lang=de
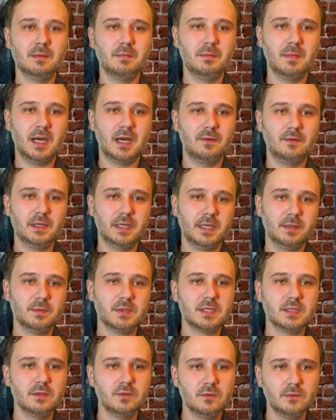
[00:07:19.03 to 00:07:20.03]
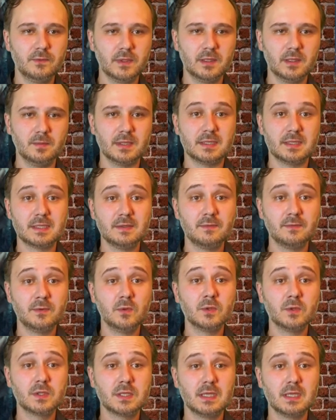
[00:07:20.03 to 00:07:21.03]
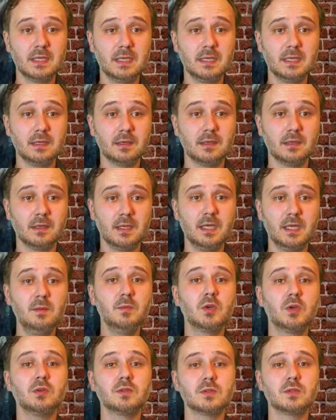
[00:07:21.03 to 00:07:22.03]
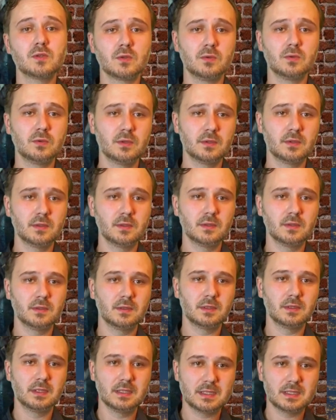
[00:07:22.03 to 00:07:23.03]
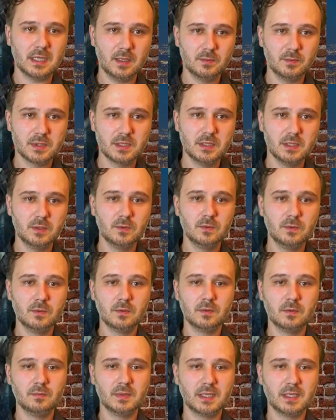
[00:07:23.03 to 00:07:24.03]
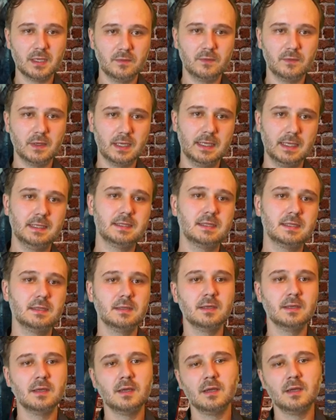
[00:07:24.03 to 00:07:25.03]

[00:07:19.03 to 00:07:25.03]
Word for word: Marvel MCU-Filme. Sie funktionieren im Konstrukt des MCU mit Referenzen